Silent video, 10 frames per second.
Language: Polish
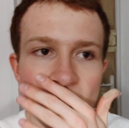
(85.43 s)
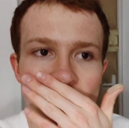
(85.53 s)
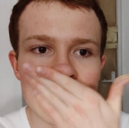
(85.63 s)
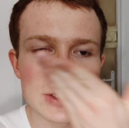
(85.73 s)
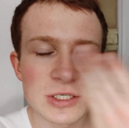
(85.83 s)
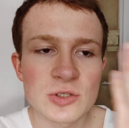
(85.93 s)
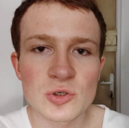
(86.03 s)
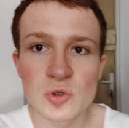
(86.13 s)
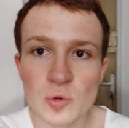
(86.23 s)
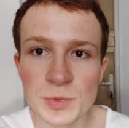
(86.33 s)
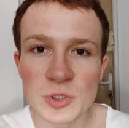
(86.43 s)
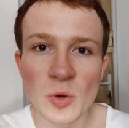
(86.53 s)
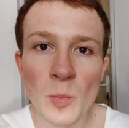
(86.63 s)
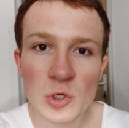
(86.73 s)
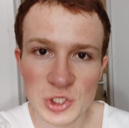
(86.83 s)
ale jeżeli ktoś lubi,
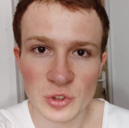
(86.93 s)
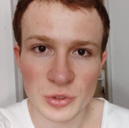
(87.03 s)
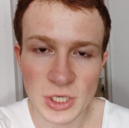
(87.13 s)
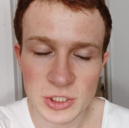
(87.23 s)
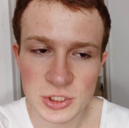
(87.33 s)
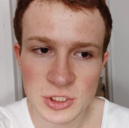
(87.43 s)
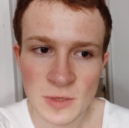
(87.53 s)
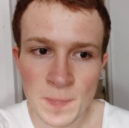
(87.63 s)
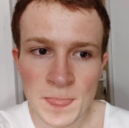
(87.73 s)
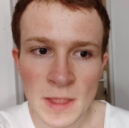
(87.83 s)
to może to jeść.